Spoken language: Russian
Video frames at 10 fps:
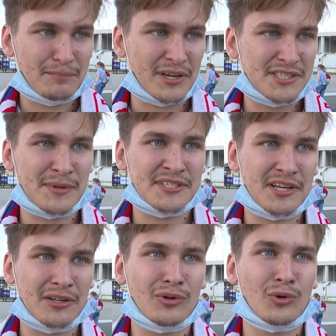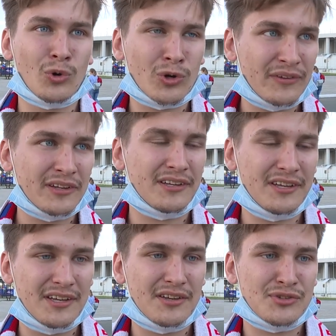продемонстрировала уровень
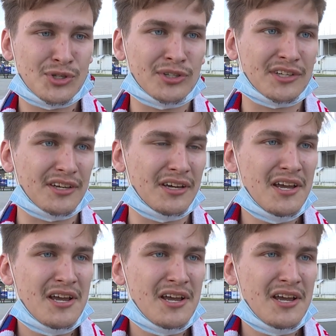и все-таки